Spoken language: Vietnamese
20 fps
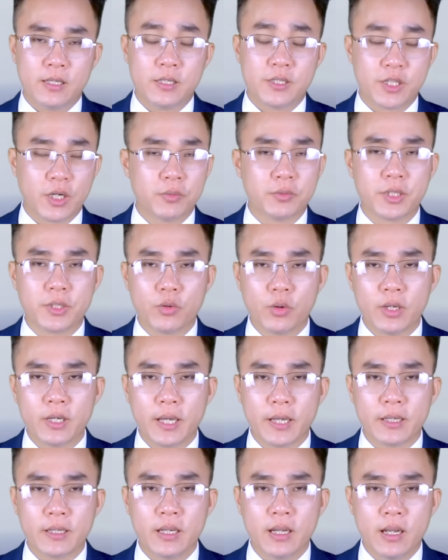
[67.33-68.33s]
Trong tình huống
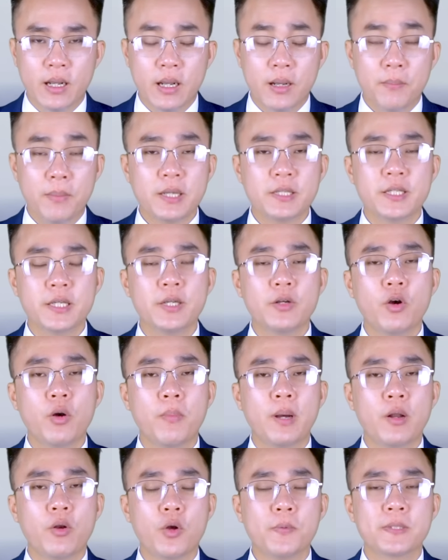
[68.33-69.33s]
này, bác sĩ
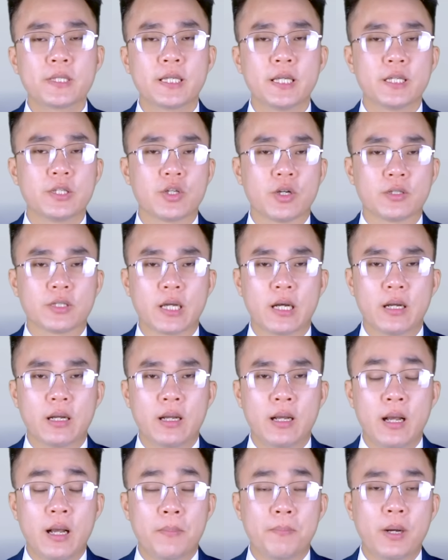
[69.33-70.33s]
Komarovsky cho rằng
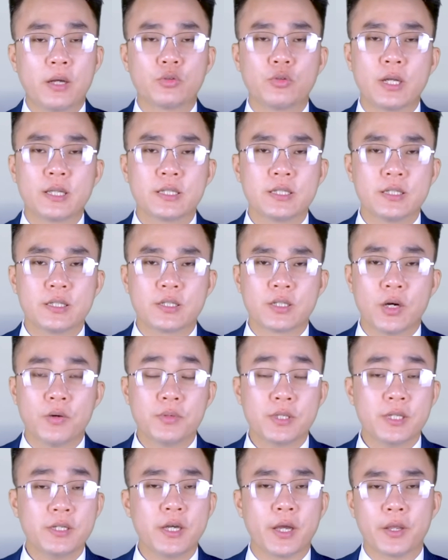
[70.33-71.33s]
bảo toàn sự
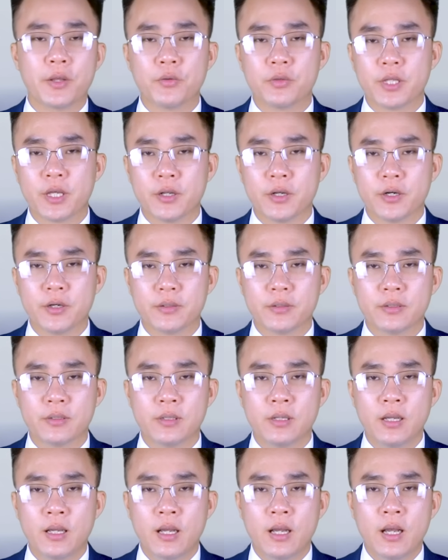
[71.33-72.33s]
sống sẽ được ưu tiên hơn.
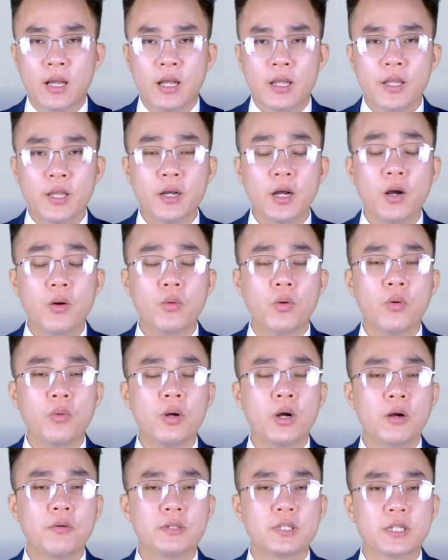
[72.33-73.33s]
Nhưng ông cũng
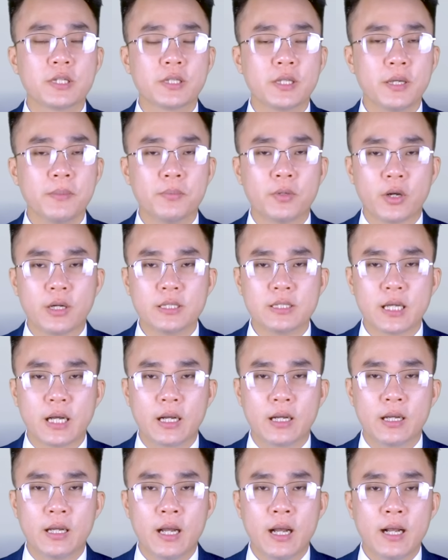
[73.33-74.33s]
không trực tiếp nói
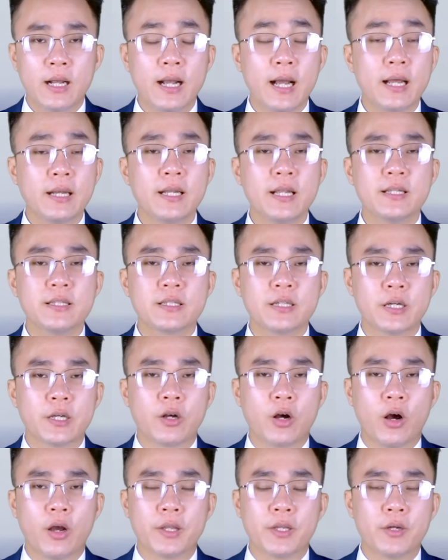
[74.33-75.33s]
rằng Nga nên rời
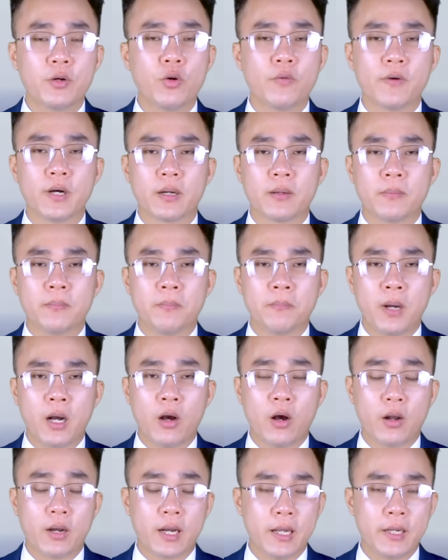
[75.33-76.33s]
khỏi những khu vực mà
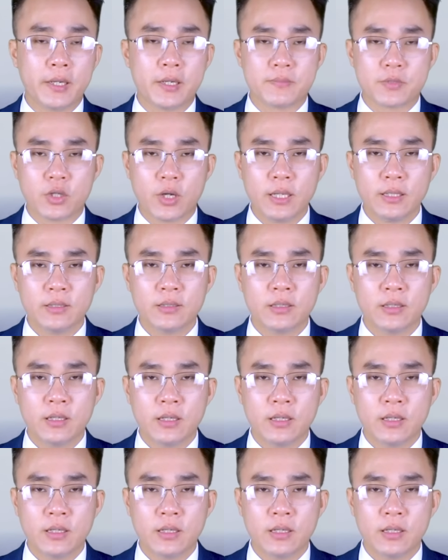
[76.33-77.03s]
họ đã kiểm soát.